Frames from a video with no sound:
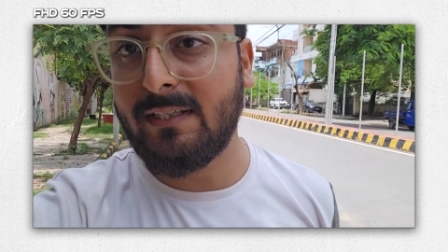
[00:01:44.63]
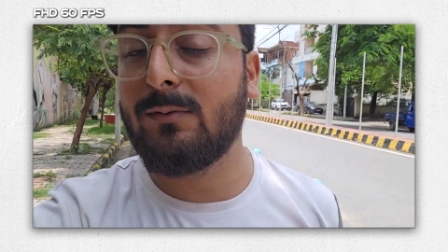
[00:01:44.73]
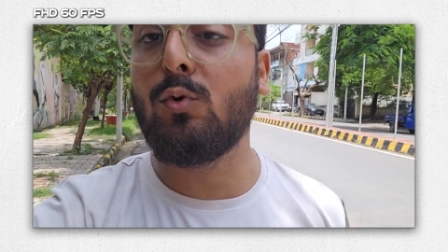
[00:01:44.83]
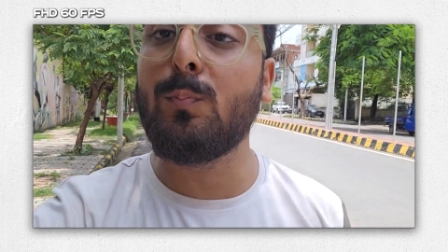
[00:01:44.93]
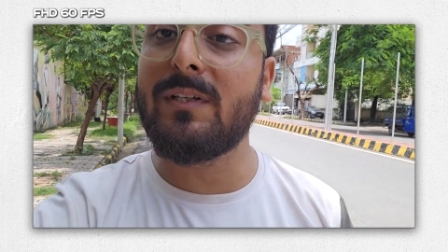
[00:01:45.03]

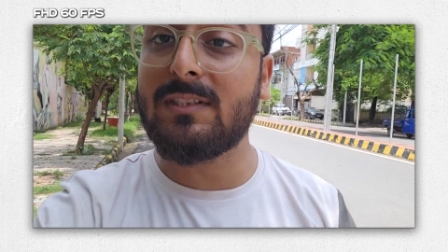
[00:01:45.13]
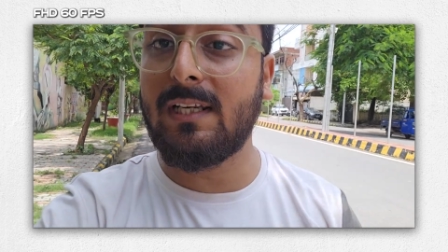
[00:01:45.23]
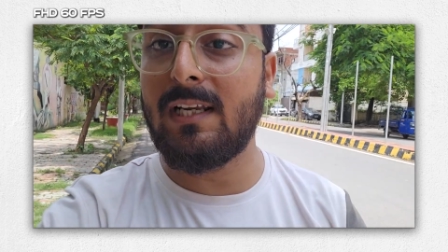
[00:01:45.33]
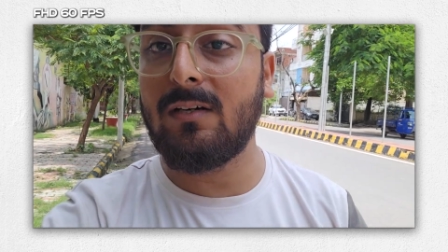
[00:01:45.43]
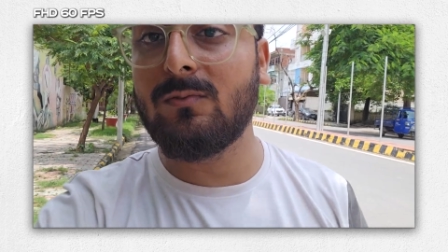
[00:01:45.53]
धूप में
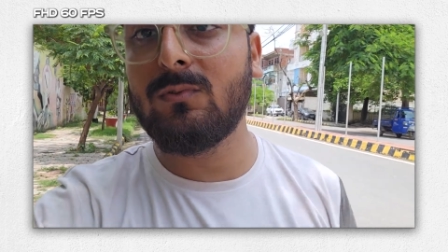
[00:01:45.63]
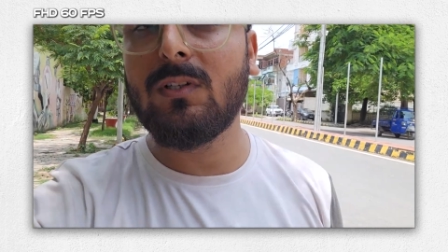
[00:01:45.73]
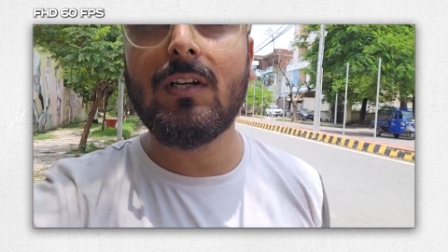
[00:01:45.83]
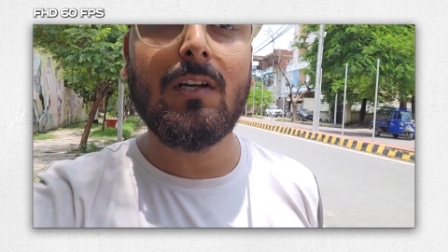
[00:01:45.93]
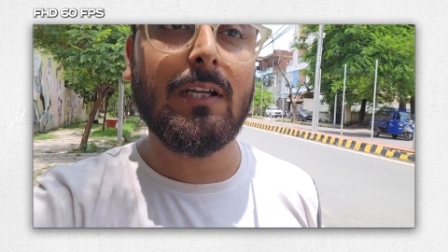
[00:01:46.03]
चल रहा
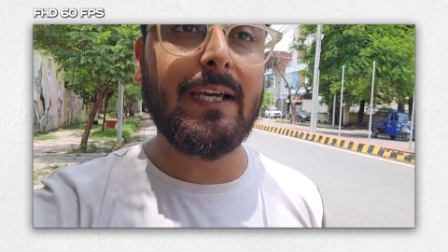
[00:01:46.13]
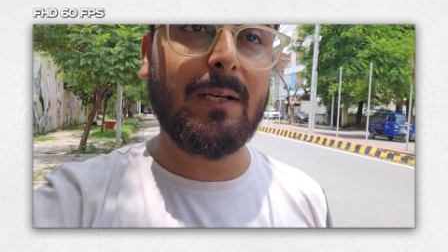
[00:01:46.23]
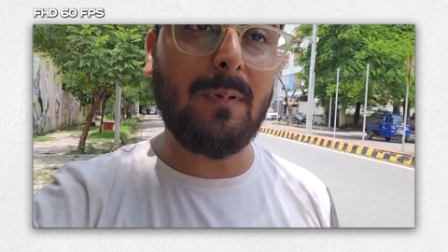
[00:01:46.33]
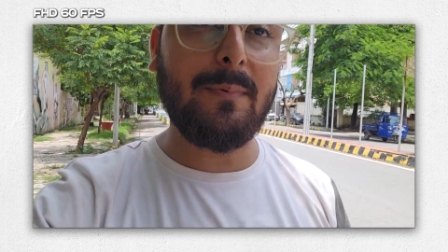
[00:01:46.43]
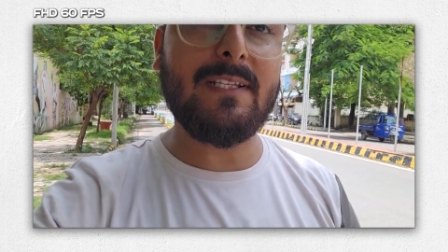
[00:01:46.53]
हूँ
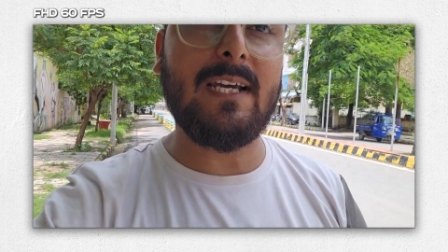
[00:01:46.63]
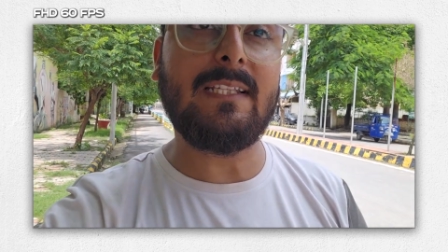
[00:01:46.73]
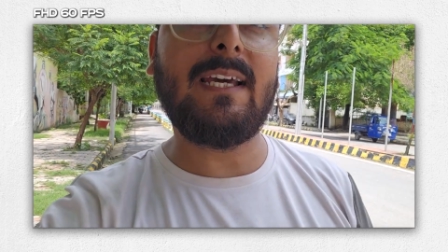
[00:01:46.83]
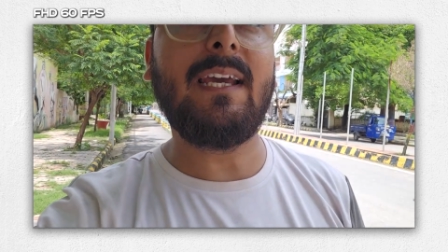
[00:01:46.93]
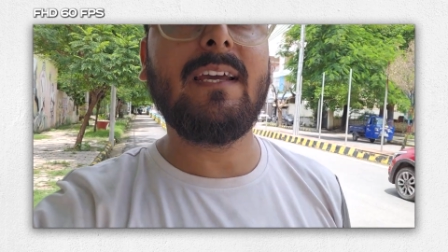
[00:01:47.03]
गर्मी भी
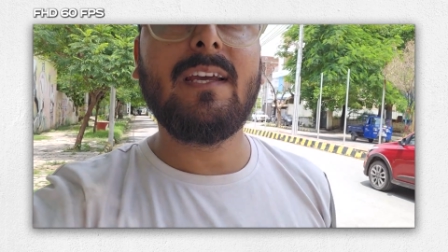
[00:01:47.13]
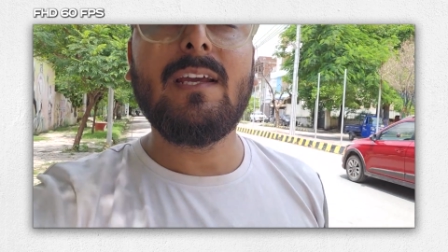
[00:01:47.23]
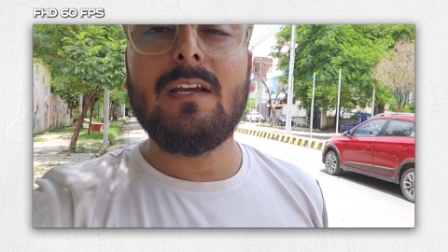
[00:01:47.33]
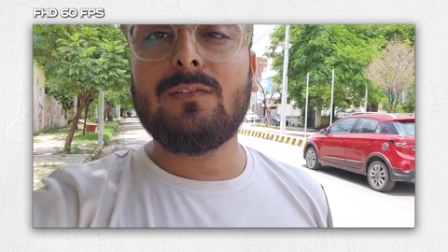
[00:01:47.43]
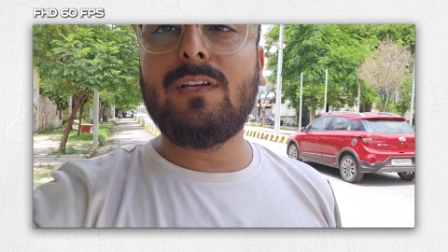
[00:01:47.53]
ज़्यादा है
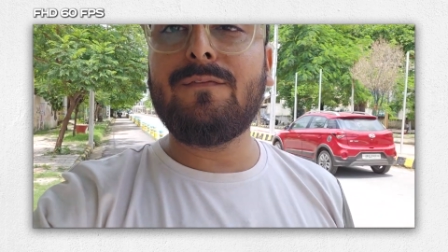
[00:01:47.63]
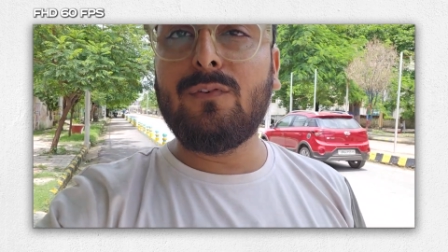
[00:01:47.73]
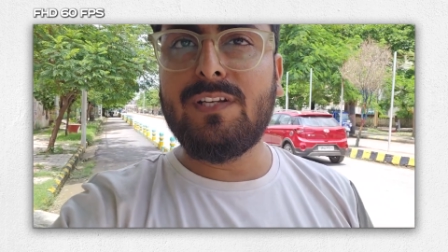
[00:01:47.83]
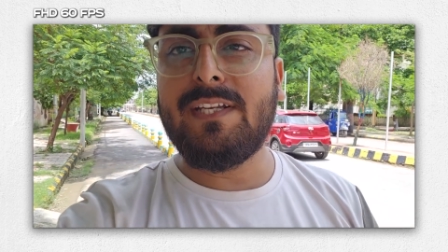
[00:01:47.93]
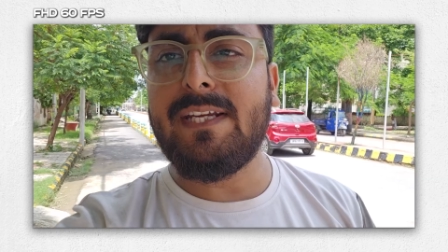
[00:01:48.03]
तो ये
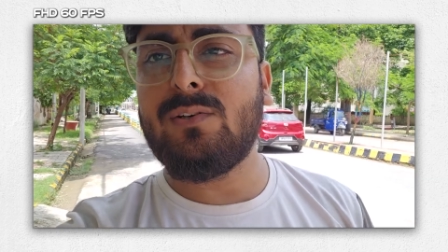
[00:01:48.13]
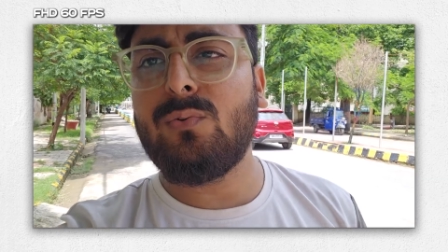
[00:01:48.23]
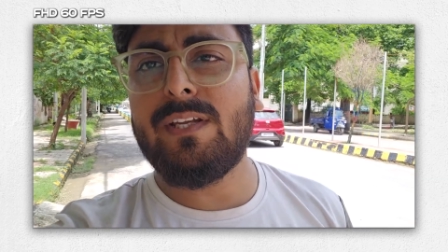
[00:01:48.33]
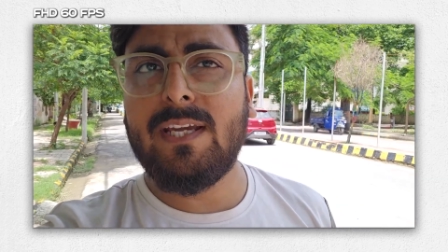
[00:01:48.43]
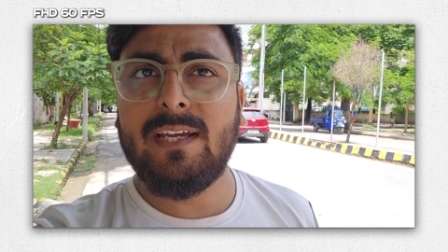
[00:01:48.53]
फ़ोन हीट
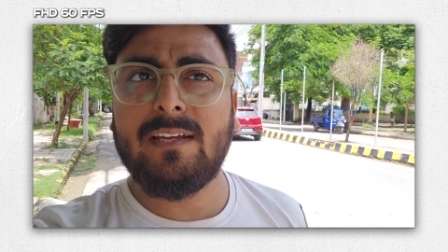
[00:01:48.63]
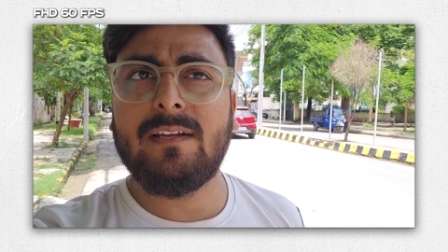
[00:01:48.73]
हुई है